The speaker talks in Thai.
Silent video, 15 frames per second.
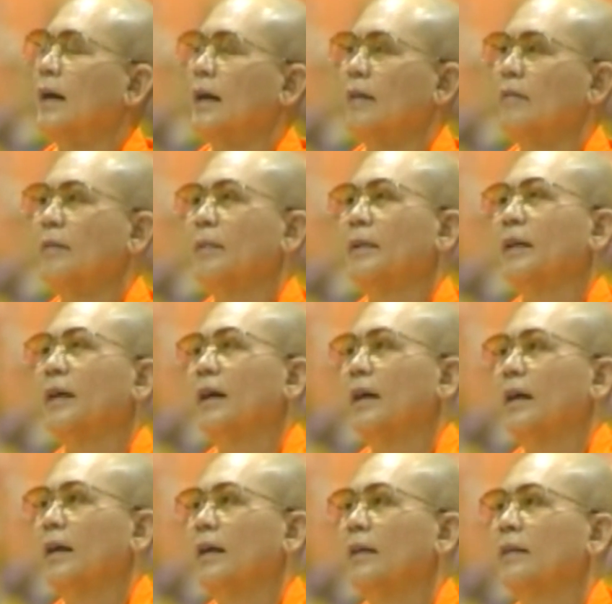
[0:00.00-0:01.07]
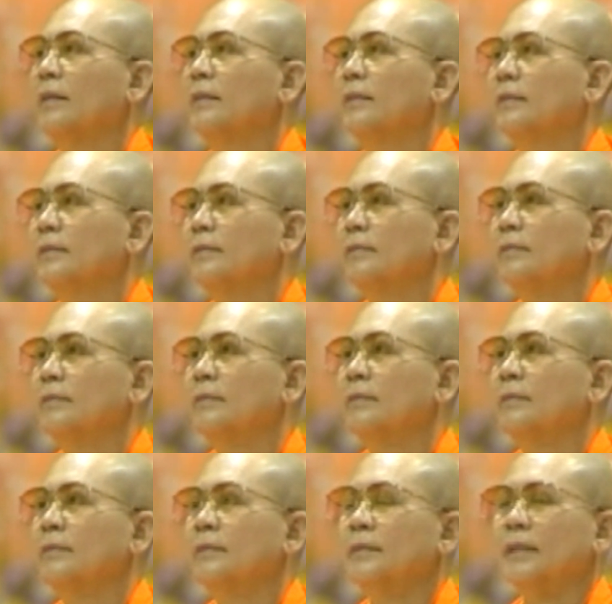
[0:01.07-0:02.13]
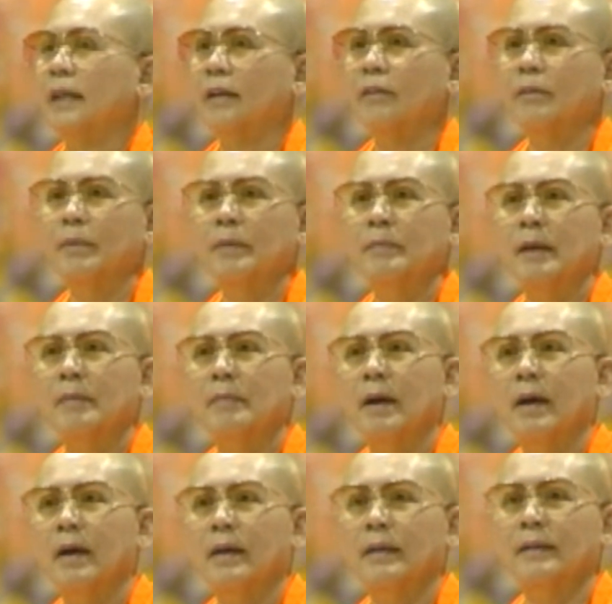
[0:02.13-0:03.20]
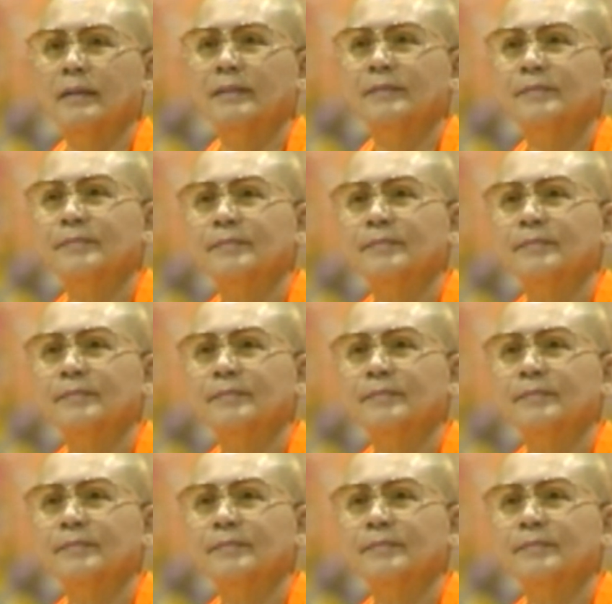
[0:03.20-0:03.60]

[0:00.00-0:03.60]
อใครว่าเป็นทหาร ใครว่าเป็นแม่บ้าน